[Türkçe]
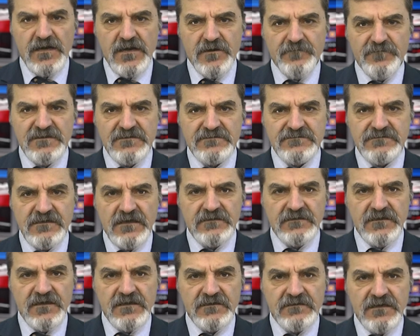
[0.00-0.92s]

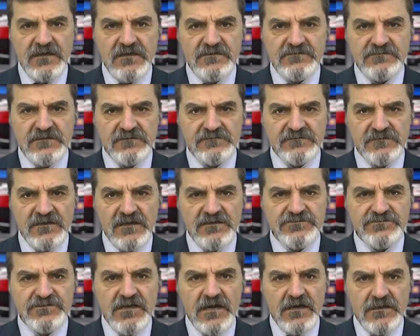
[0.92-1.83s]
Ermenistan erkek
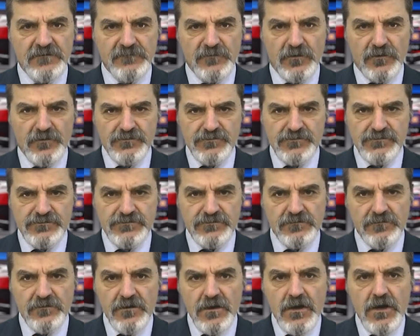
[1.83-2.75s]
satranç takımı
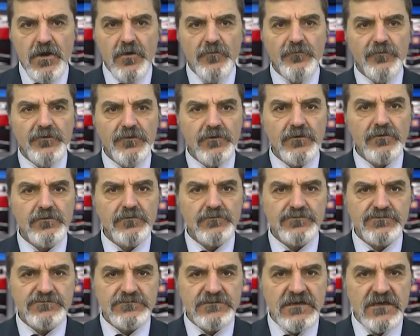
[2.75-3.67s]
oyuncusu Büyük
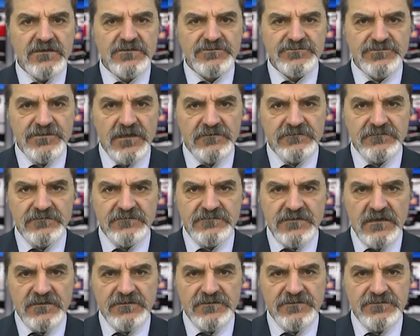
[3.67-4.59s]
Usta Şant
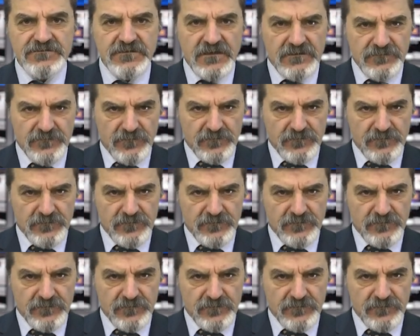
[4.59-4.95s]
Sarkisyan